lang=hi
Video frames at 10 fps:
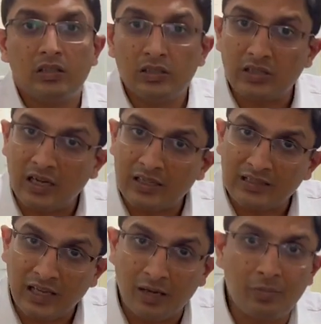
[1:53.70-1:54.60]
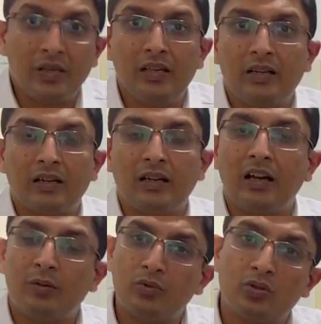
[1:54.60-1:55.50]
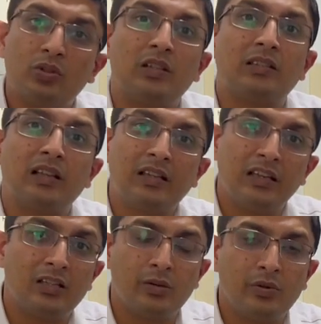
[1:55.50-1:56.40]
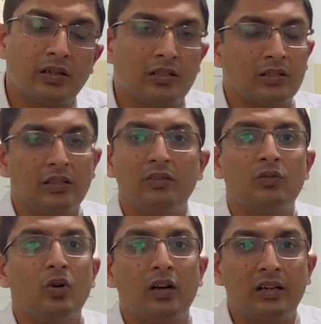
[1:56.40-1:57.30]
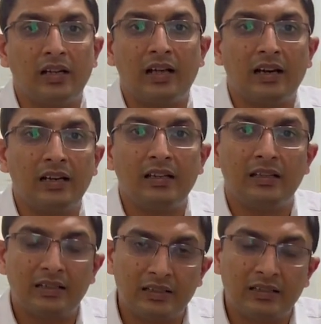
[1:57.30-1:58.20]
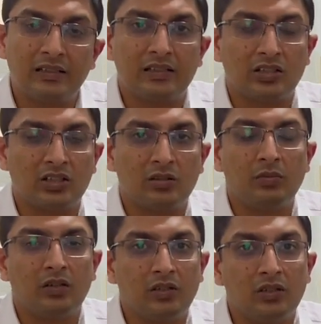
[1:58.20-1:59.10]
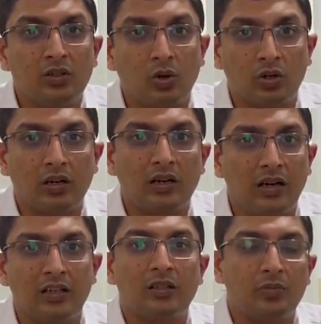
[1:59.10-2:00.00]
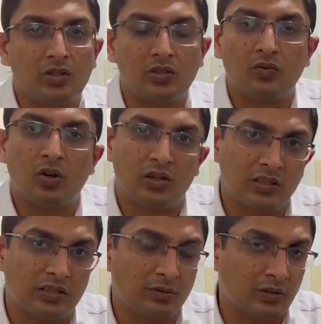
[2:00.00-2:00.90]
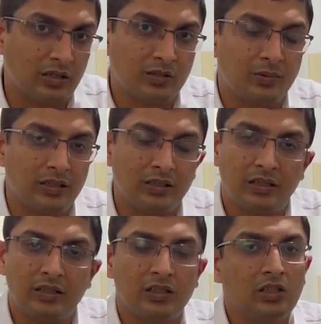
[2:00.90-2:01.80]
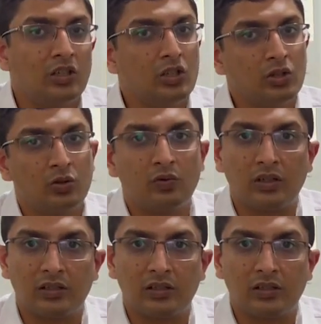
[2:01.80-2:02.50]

चार साल पे ही करना है हम उसको दस साल की एज भी कर सकते हैं वो इंटायरली इट इज़ अ डिस्कशन बिटवीन द डॉक्टर एंड द पेशेंट और अच्छे से हम अगर एक्सप्लेन करें तो कर